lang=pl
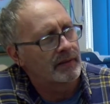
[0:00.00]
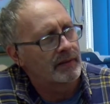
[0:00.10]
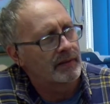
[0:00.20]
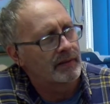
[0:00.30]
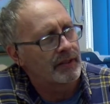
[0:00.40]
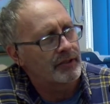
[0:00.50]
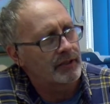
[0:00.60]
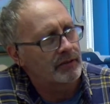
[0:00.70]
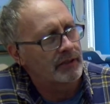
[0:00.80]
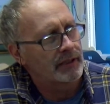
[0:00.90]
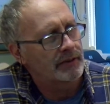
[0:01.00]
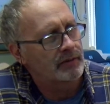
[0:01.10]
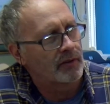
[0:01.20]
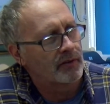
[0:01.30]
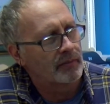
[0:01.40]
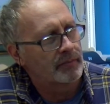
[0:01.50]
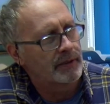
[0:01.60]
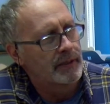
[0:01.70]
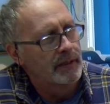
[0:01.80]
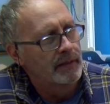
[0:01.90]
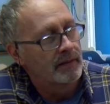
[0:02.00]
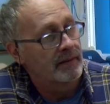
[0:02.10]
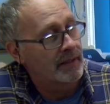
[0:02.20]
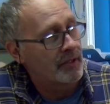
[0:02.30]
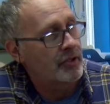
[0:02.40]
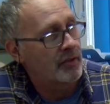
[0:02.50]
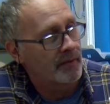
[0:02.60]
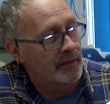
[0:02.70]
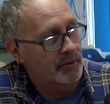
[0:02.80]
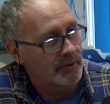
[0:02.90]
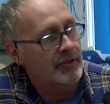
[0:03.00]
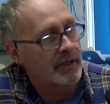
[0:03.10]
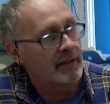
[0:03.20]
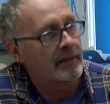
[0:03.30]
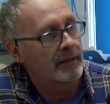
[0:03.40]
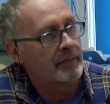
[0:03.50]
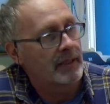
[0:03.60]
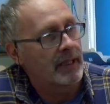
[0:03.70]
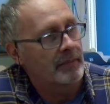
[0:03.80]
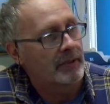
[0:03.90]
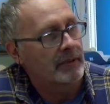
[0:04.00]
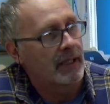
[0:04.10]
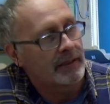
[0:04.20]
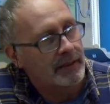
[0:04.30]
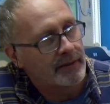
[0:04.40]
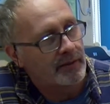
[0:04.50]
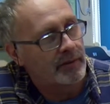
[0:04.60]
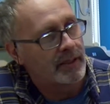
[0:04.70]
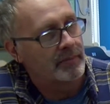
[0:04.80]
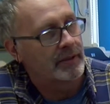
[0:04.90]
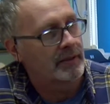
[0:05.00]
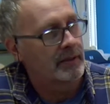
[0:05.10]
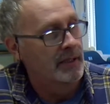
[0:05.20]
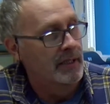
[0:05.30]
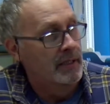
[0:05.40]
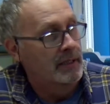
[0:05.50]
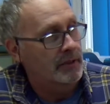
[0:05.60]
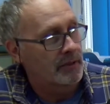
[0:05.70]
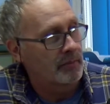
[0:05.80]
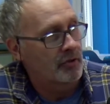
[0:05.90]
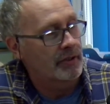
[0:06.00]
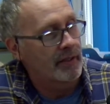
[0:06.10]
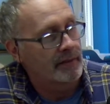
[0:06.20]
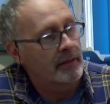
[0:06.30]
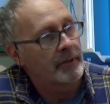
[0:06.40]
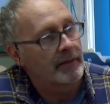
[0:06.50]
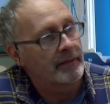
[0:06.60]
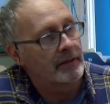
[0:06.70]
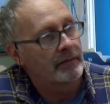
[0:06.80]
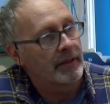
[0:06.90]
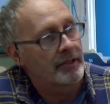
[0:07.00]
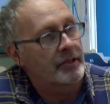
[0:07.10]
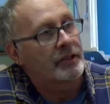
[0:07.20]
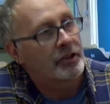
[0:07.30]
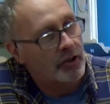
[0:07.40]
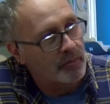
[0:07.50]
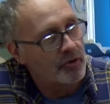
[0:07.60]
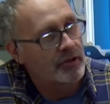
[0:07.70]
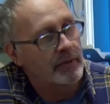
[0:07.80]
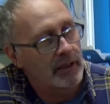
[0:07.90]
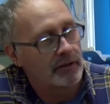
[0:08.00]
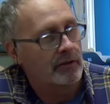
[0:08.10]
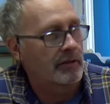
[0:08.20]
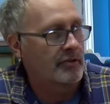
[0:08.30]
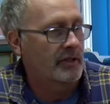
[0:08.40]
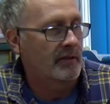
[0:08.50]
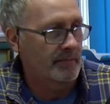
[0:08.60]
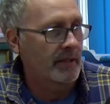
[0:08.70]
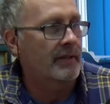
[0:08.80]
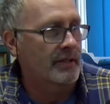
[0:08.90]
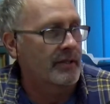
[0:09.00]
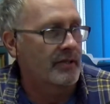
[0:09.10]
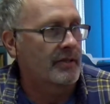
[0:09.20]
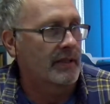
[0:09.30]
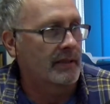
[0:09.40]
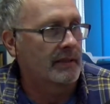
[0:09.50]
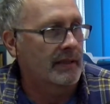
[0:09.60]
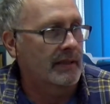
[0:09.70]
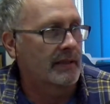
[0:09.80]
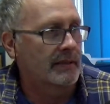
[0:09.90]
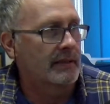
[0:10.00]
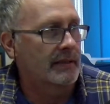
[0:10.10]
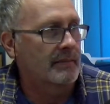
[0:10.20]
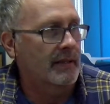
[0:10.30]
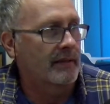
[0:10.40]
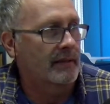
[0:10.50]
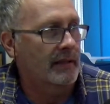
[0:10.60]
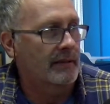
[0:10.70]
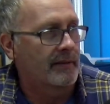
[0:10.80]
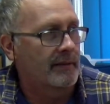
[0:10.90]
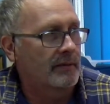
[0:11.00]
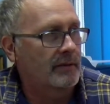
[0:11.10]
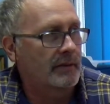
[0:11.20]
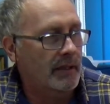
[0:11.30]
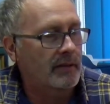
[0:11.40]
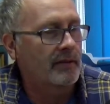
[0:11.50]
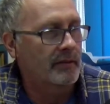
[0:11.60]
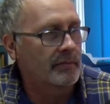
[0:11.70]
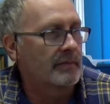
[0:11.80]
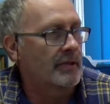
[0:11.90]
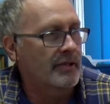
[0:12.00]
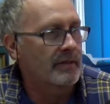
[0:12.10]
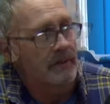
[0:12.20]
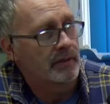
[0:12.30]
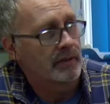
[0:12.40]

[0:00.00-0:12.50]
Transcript: z naszego terenu osoby znaczące, bo też takie zabieramy, analizujemy, kto może nas reprezentować, kto może merytorycznie rozmawiać też na, na ten temat za granicą, to takie osoby bierzemy i,